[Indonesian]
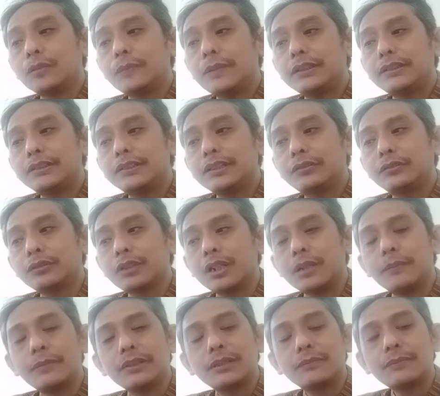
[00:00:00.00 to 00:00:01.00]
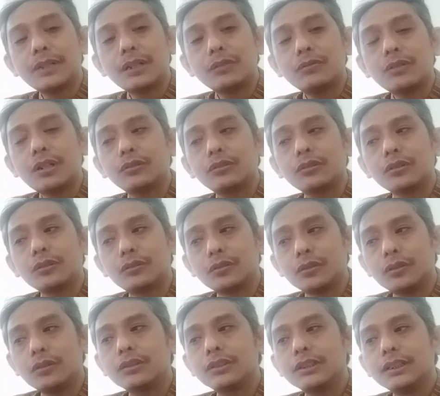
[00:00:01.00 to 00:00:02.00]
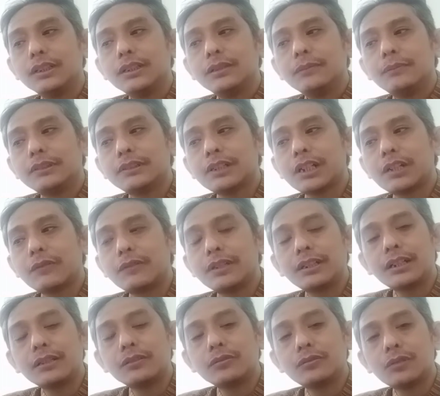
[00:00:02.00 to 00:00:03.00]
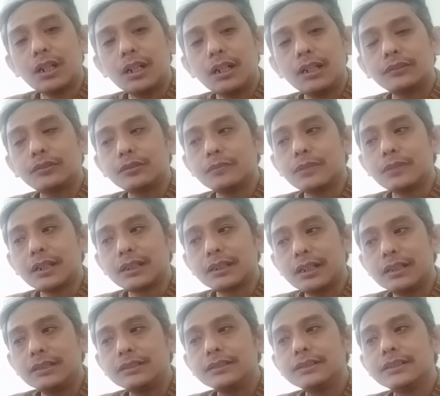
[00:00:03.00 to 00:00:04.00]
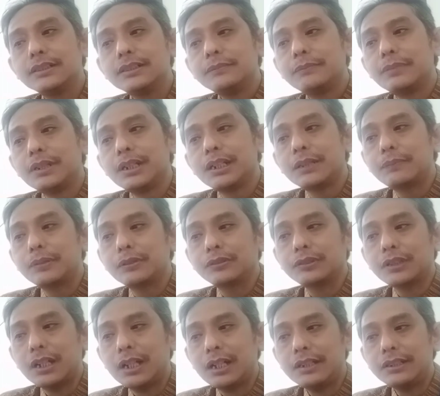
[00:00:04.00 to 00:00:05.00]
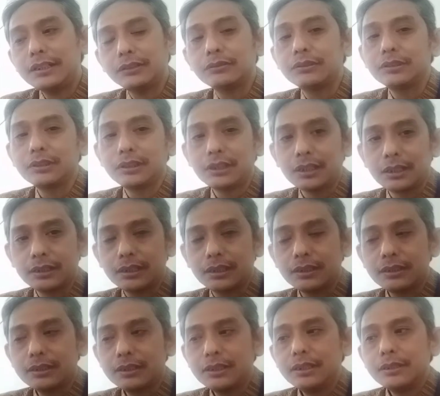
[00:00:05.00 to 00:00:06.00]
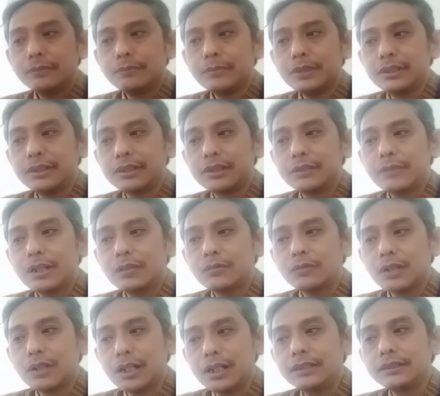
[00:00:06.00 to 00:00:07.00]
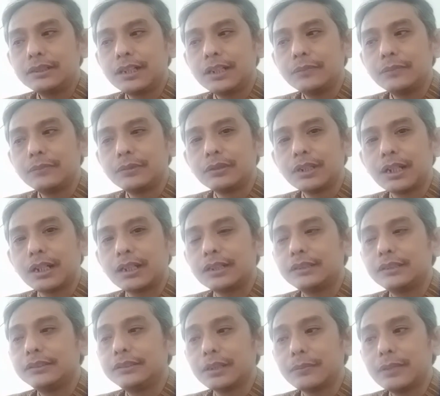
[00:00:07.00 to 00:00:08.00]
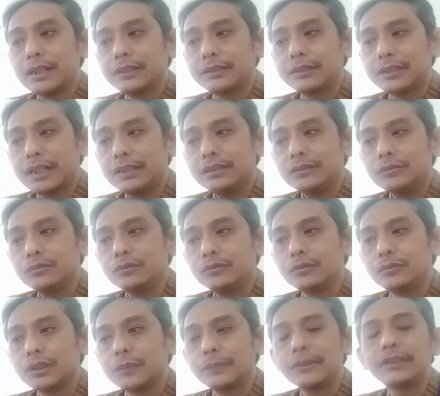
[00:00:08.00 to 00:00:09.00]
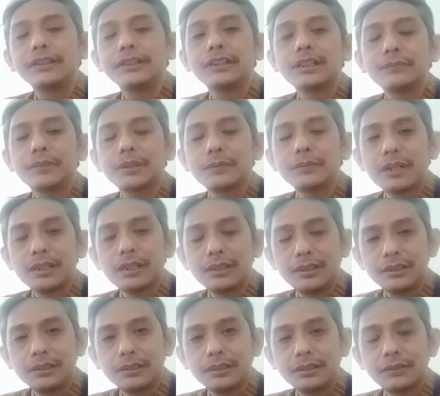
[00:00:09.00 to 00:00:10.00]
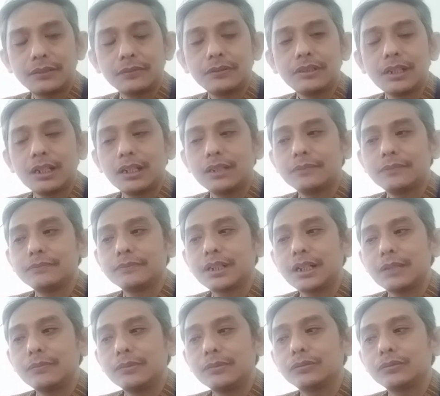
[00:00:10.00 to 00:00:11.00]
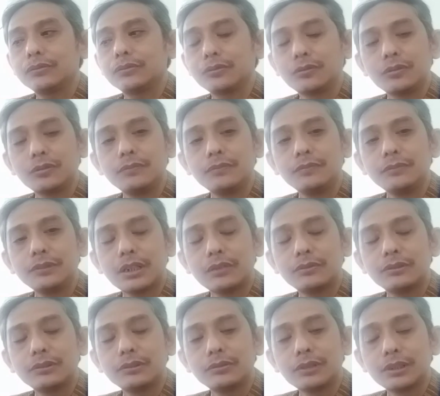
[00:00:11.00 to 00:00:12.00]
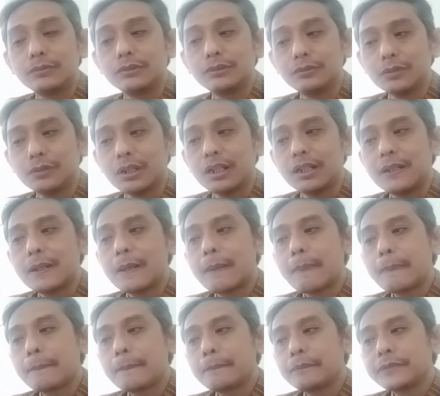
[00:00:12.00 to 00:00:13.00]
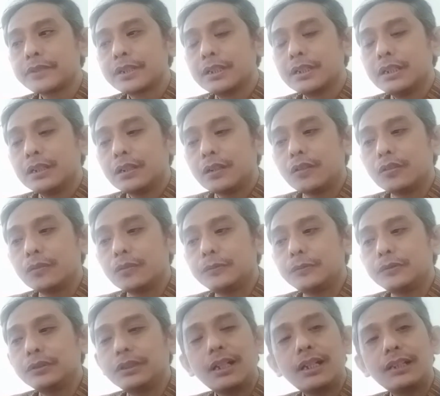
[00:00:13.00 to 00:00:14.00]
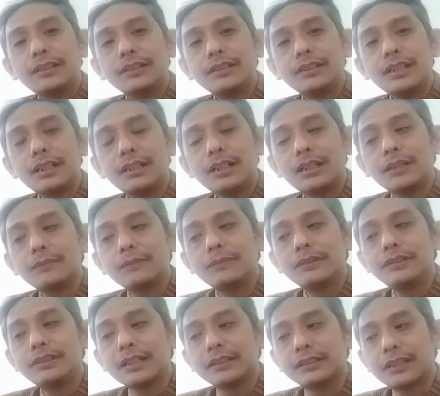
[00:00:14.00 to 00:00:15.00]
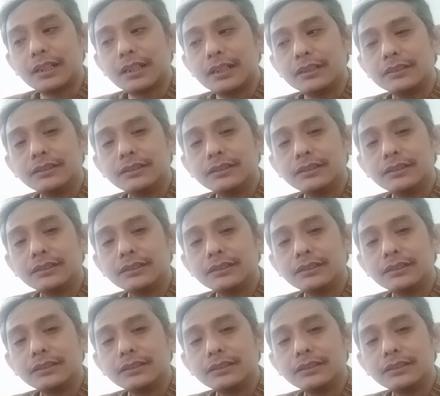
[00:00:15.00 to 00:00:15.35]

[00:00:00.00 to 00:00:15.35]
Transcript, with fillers: artinya suka menerima uang sogok, menyelewengkan uang atau barang milik perusahaan atau negara, menerima uang dengan menggunakan jabatan untuk kepentingan pribadi. Itu dalam Kamus Hukum tahun 2002. Korup juga artinya adalah kebejatan,